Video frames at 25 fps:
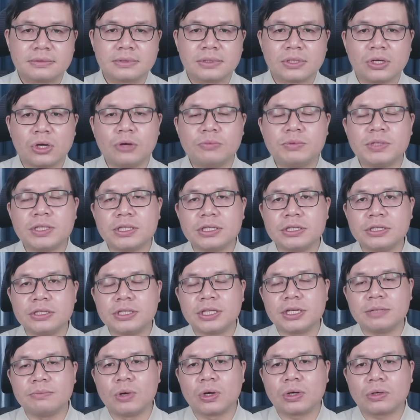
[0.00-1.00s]
Hôm thứ Tư
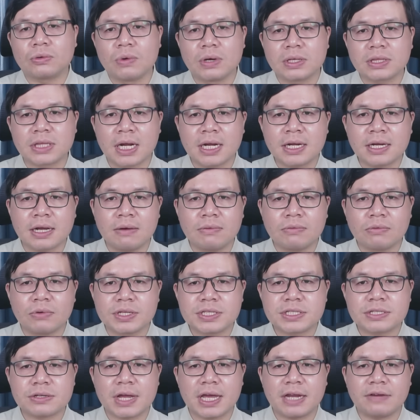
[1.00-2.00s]
thì một cuộc tấn công của
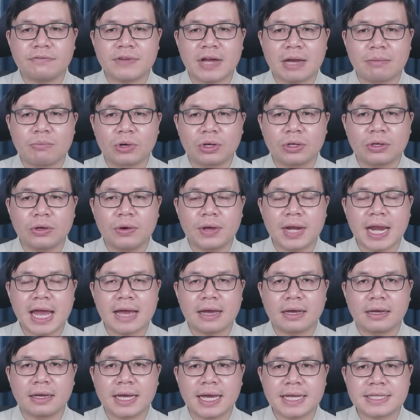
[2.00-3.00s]
Israel vào một ngôi
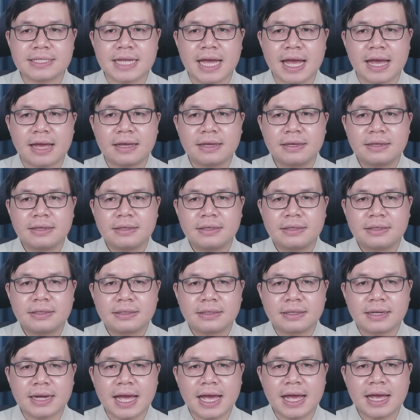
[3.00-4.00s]
làng ở Gaza
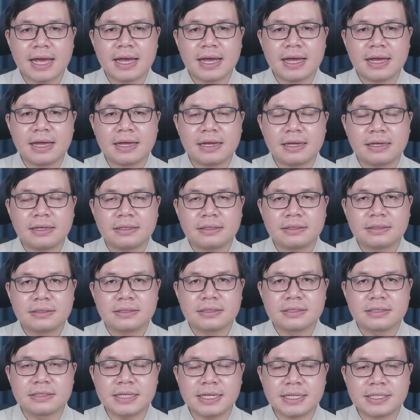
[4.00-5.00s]
đã
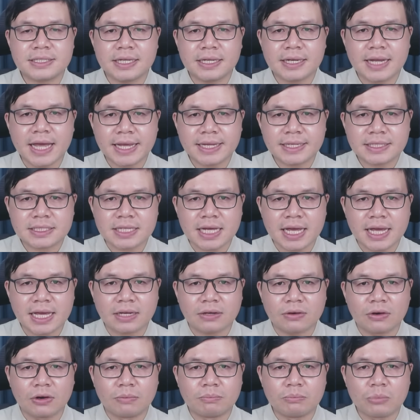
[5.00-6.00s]
giết chết anh trai
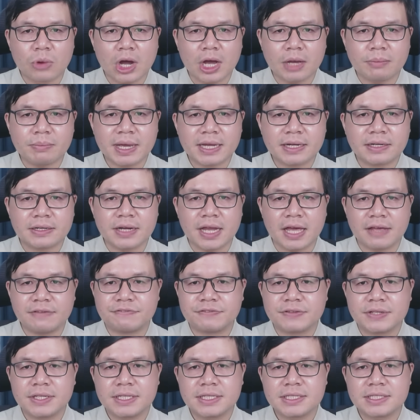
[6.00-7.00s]
của Mohammed Def,
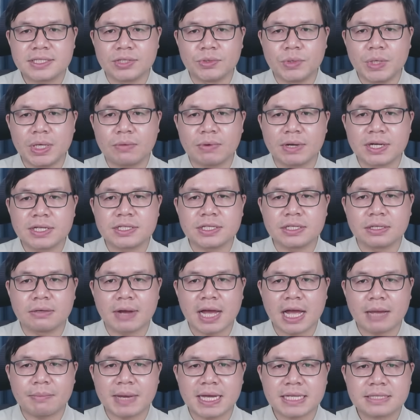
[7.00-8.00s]
chỉ huy quân sự của
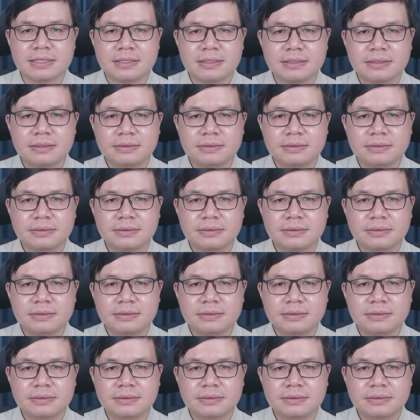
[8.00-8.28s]
Hamas.